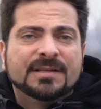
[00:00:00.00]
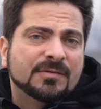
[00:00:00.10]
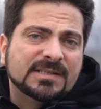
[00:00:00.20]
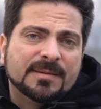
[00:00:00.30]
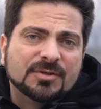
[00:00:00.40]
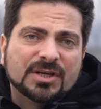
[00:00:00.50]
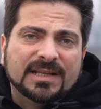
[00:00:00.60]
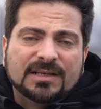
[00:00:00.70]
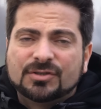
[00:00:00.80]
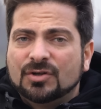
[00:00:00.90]
questa
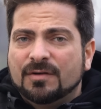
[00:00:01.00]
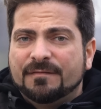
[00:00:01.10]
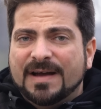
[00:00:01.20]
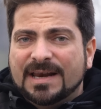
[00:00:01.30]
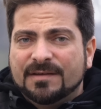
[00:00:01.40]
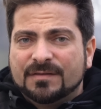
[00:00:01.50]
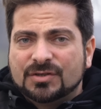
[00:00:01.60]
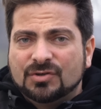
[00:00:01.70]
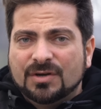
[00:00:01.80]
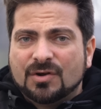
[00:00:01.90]
bicicletta ci sono varie
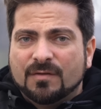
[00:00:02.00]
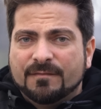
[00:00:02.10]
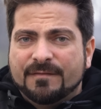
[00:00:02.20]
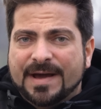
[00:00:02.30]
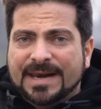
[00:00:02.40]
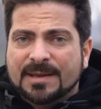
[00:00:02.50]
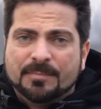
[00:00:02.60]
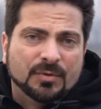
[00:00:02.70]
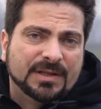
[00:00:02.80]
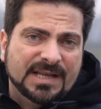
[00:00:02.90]
versioni con varie
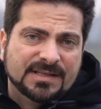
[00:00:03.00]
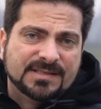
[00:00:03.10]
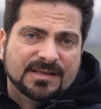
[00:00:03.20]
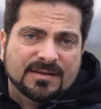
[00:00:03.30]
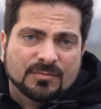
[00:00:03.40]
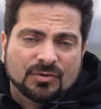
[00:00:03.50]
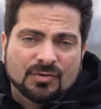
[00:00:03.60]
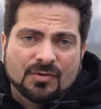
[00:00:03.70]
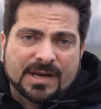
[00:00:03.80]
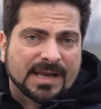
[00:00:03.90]
potenze di
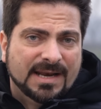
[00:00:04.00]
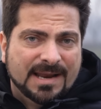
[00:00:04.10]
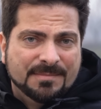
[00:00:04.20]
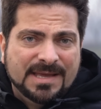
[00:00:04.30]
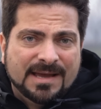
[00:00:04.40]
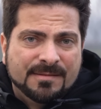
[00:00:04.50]
motore, la mia